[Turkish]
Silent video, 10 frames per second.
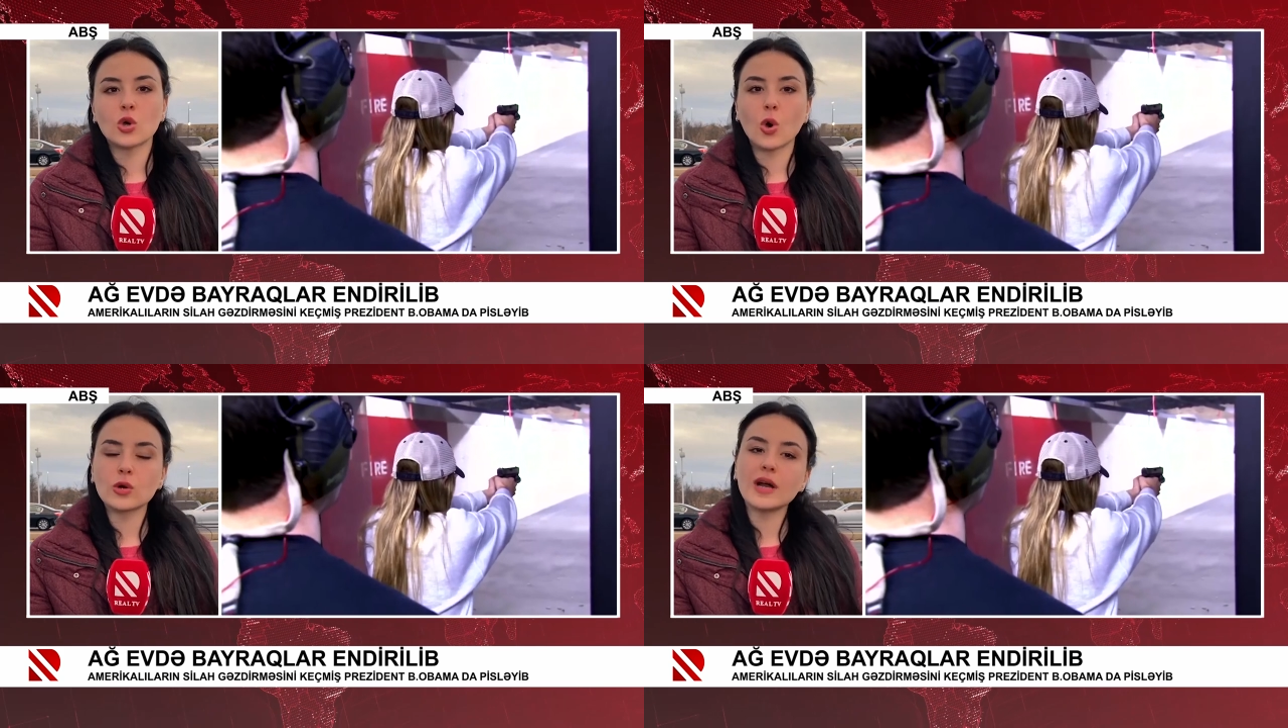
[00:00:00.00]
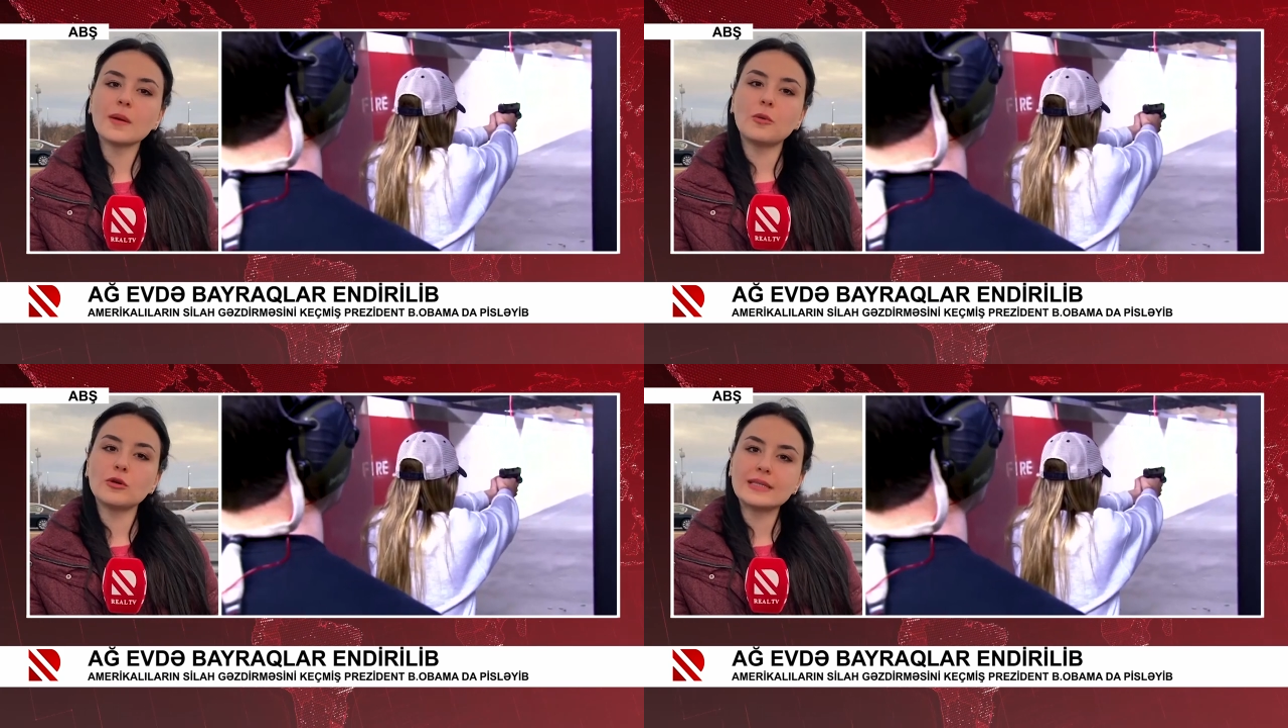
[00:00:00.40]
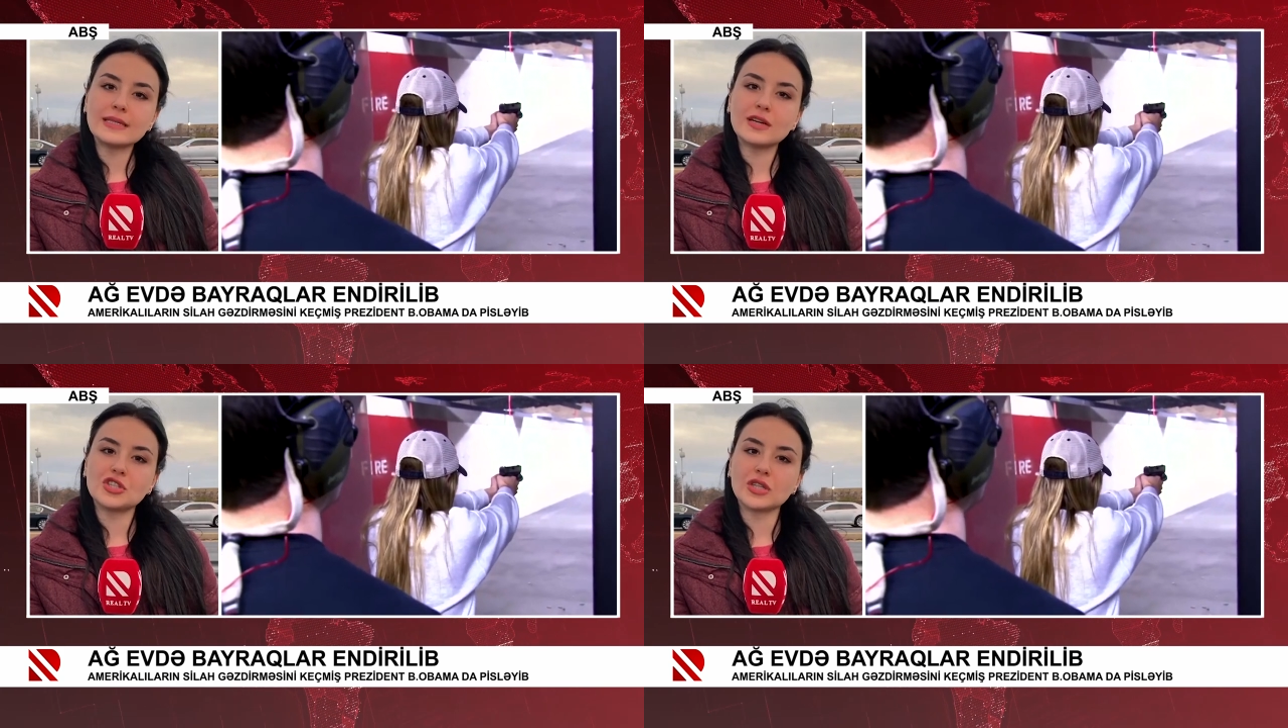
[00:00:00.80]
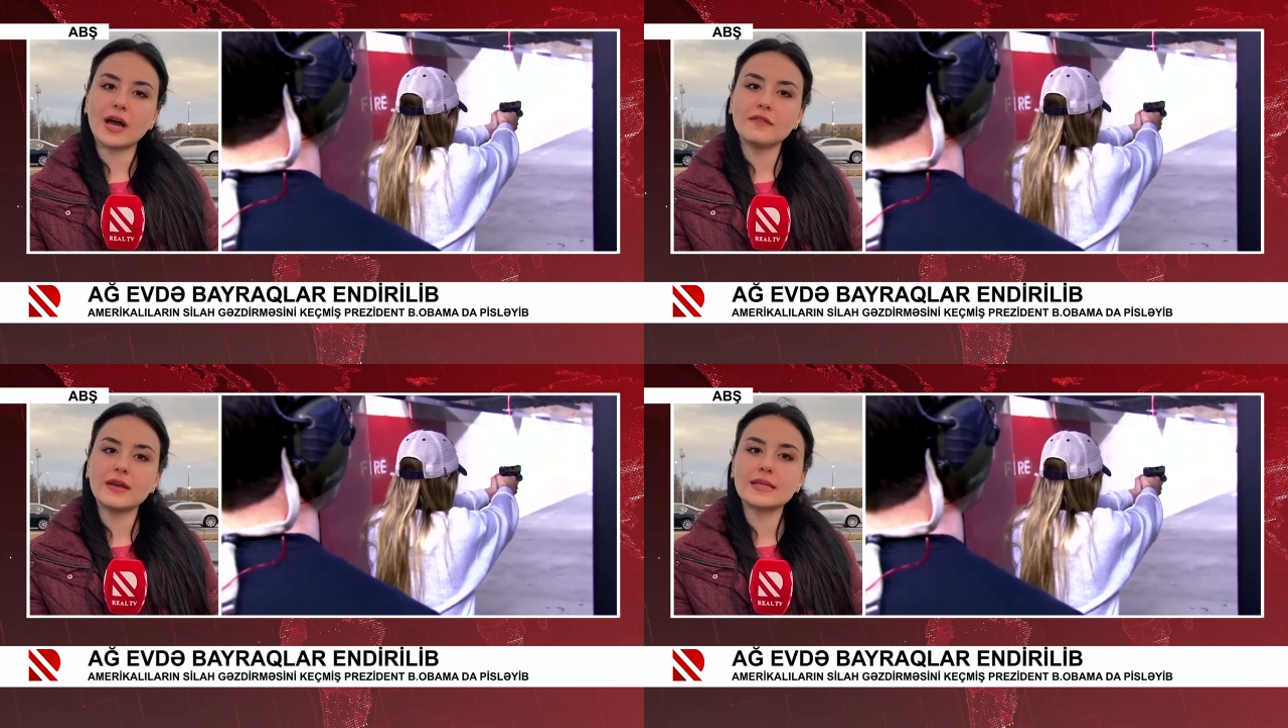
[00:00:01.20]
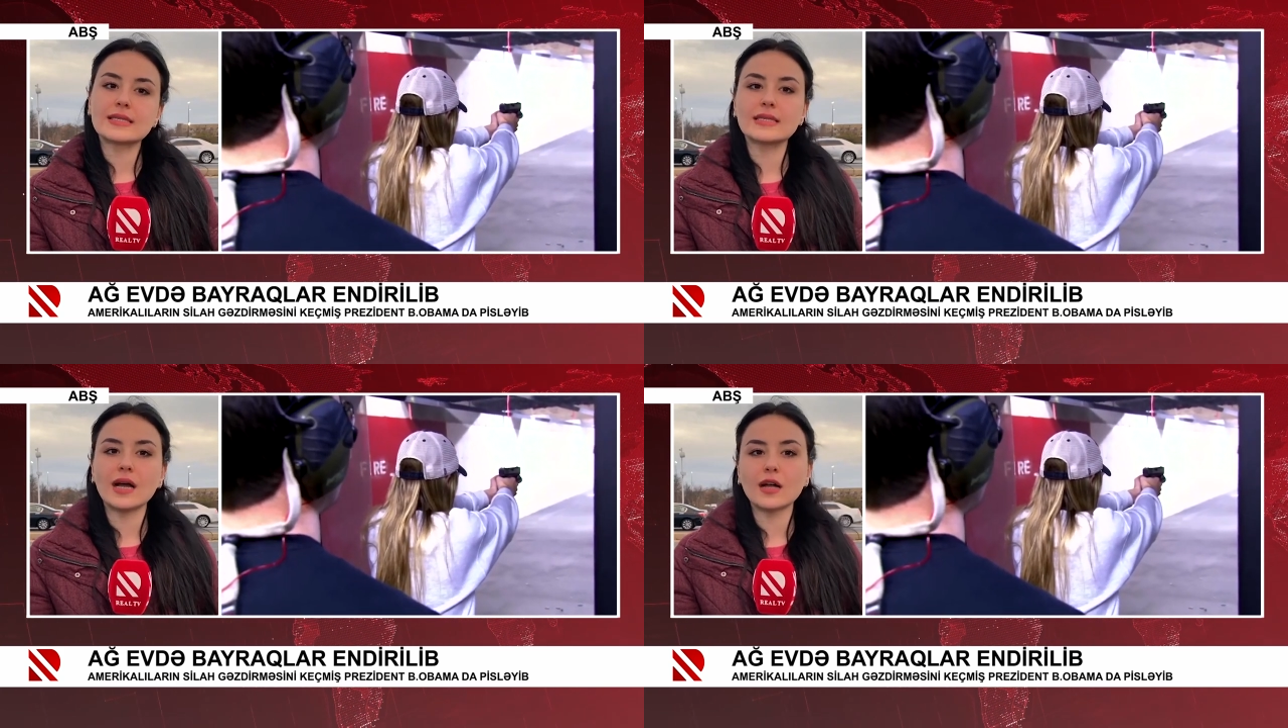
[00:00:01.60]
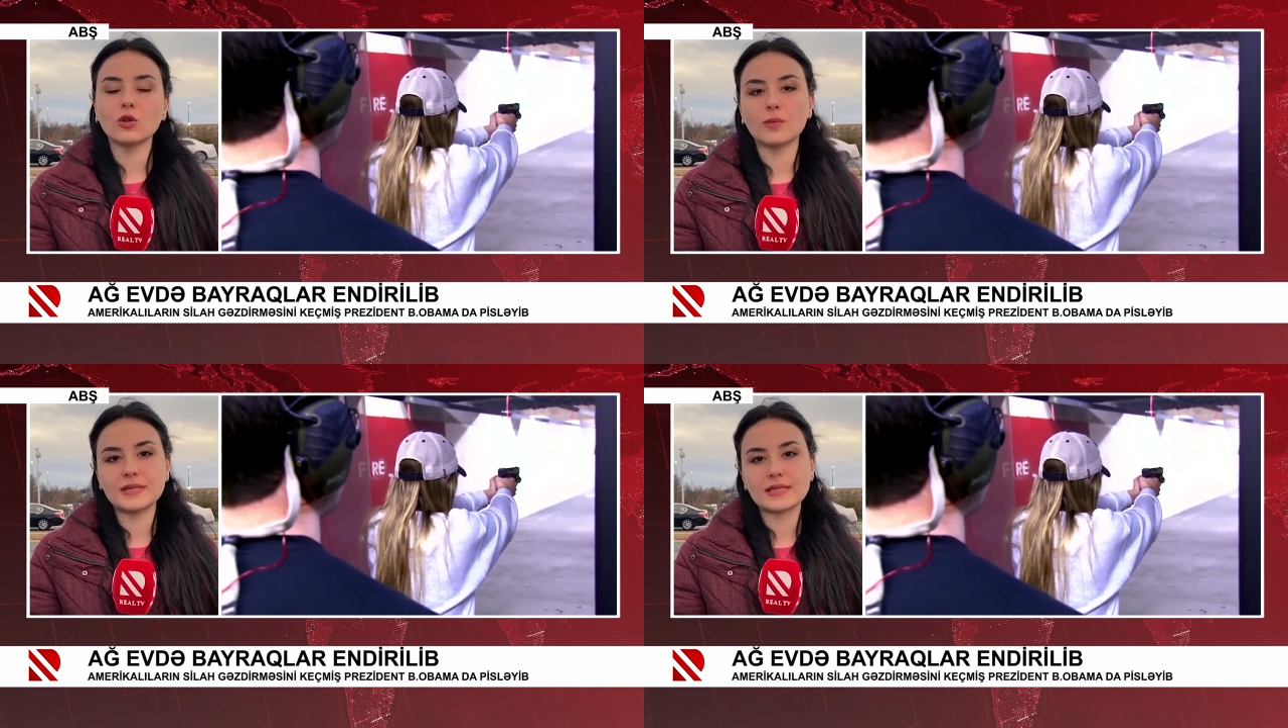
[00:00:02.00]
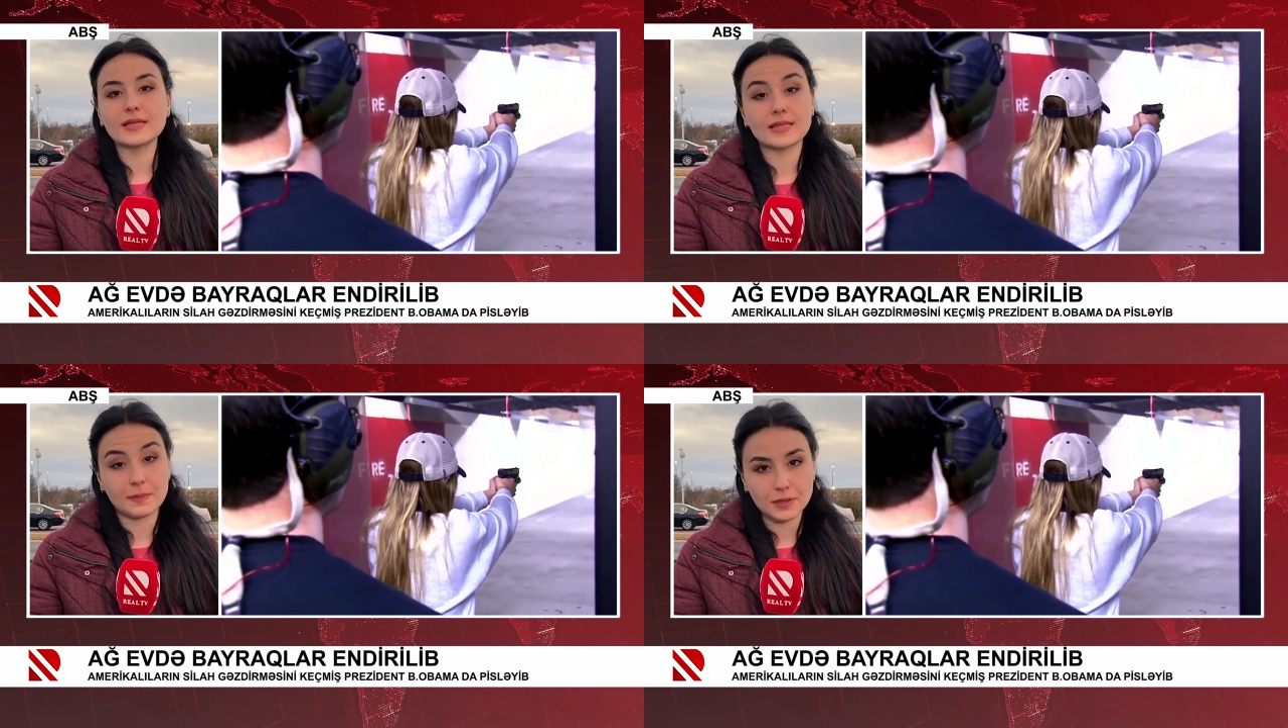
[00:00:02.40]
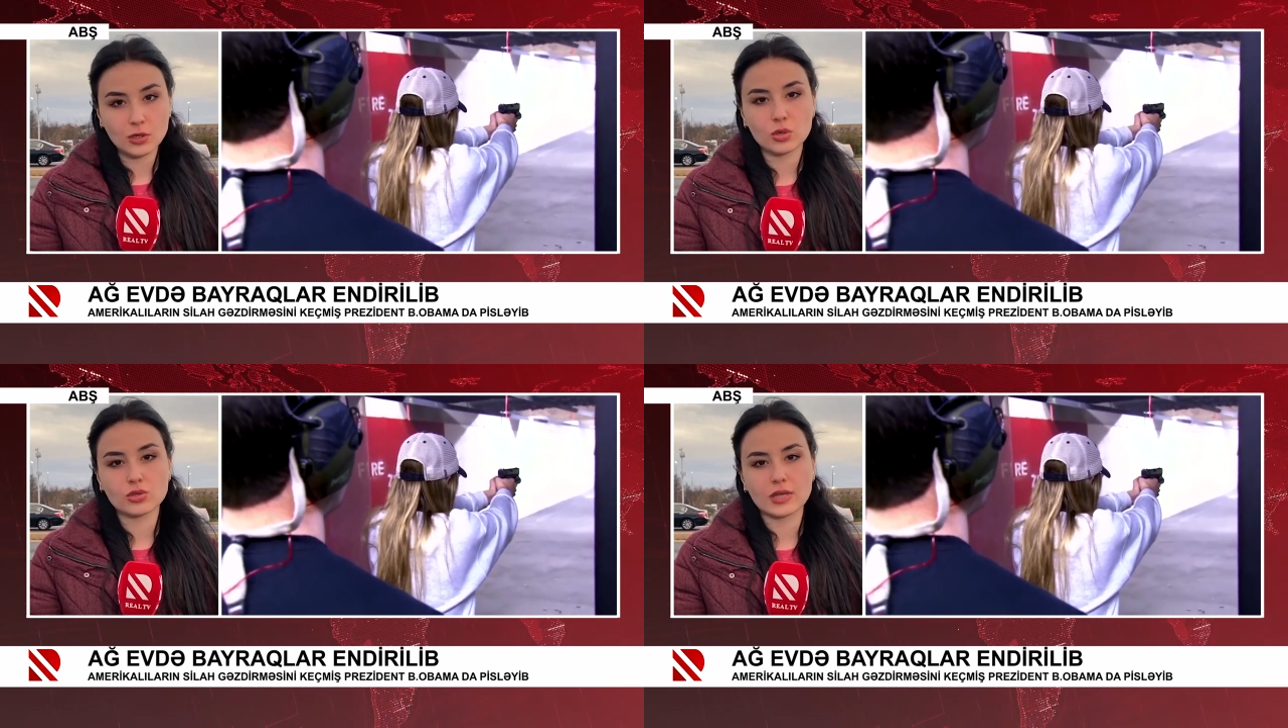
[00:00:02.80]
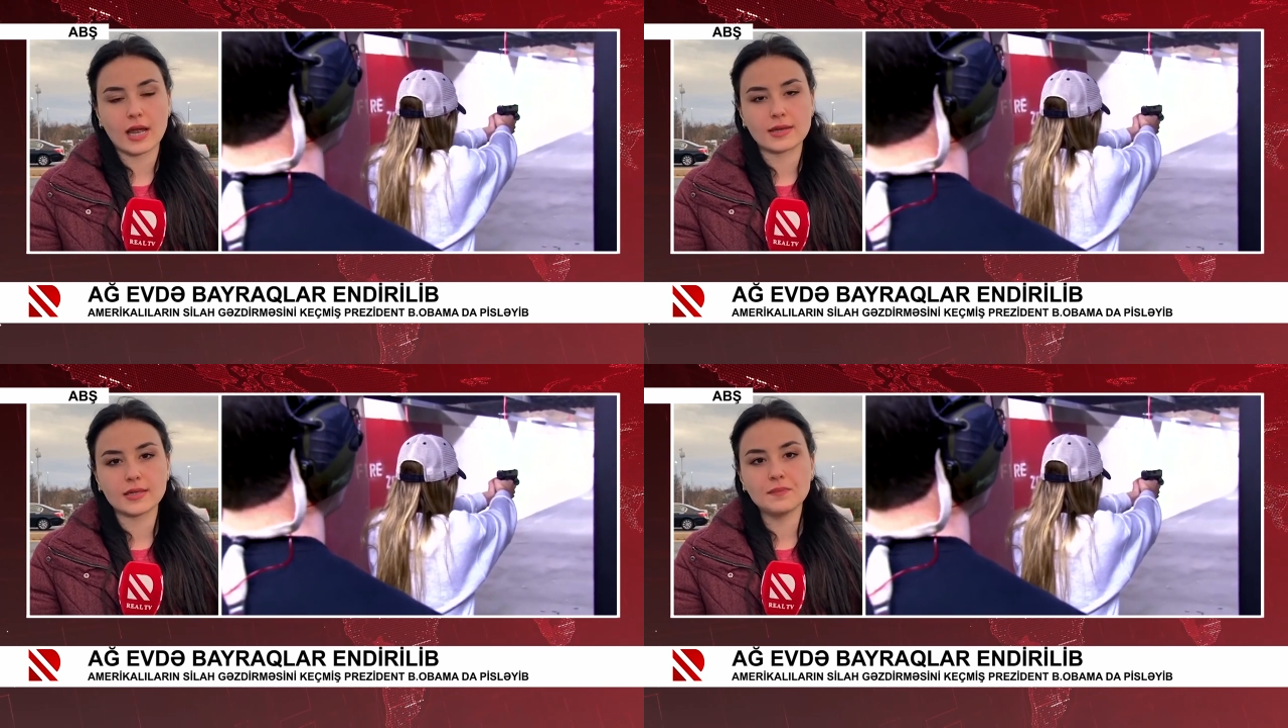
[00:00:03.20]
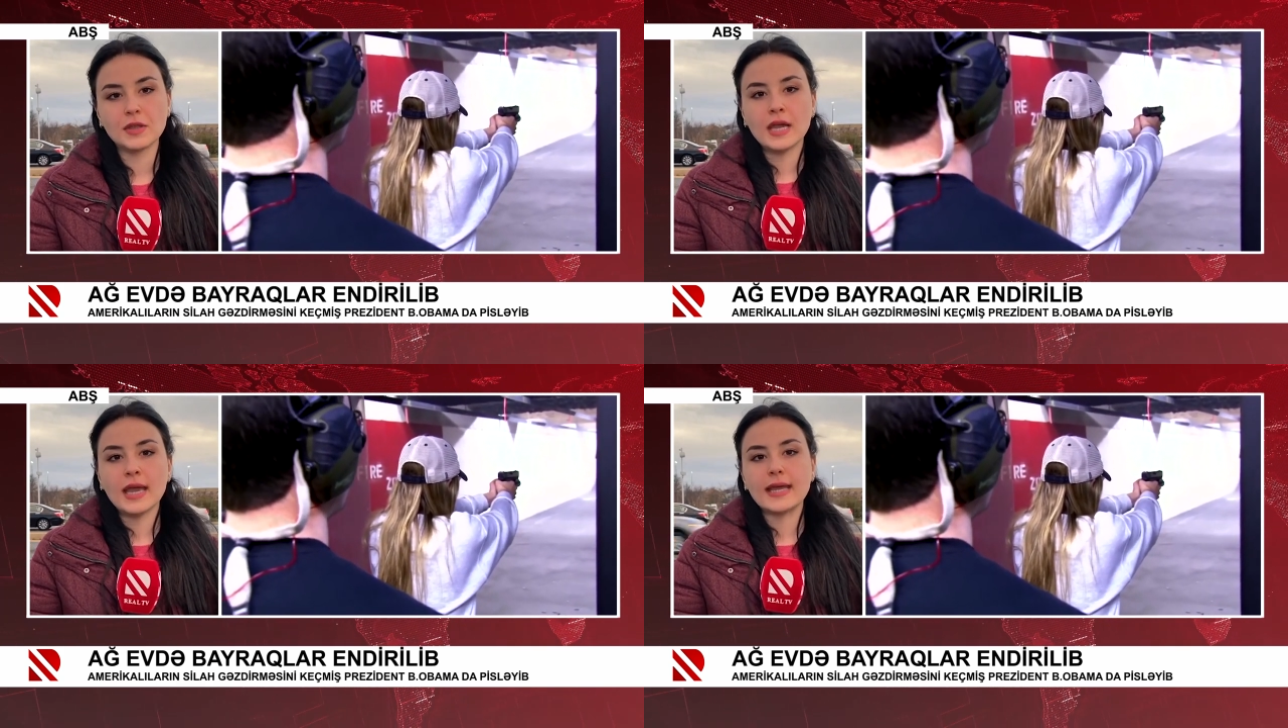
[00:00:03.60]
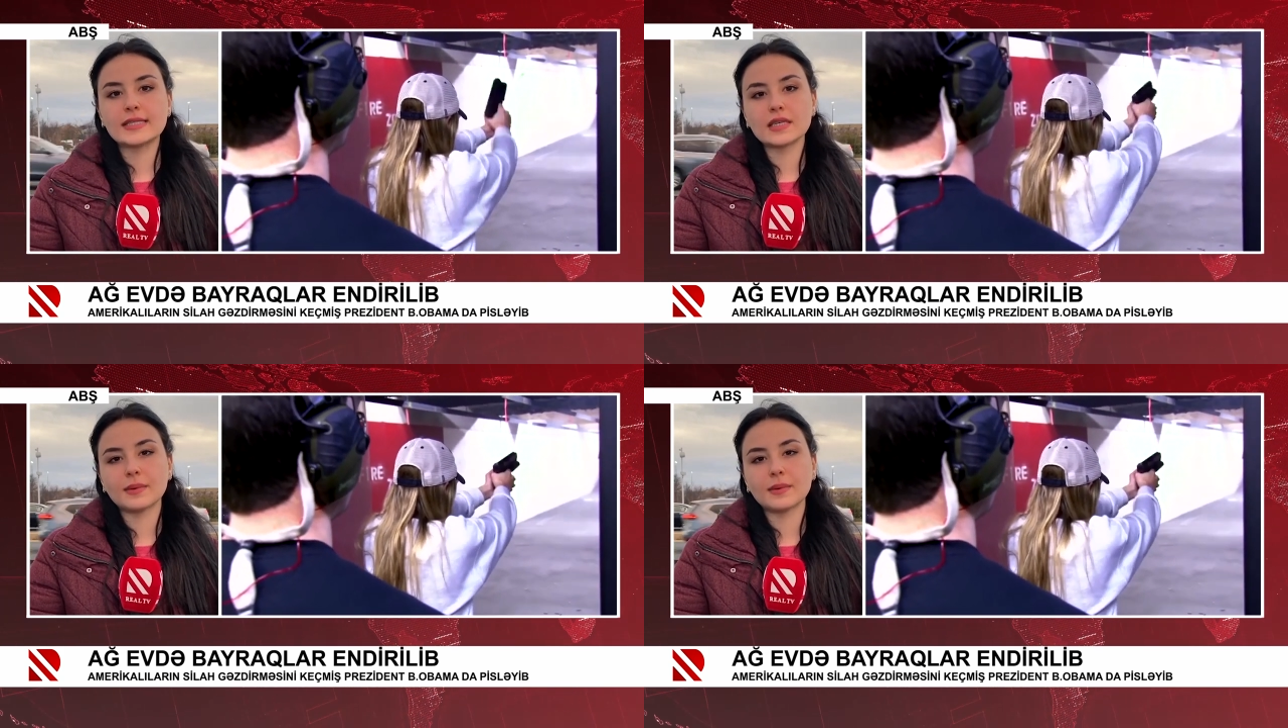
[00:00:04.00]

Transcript: korkak politikacılar ve silah lobisine tepki gösterdi. Eski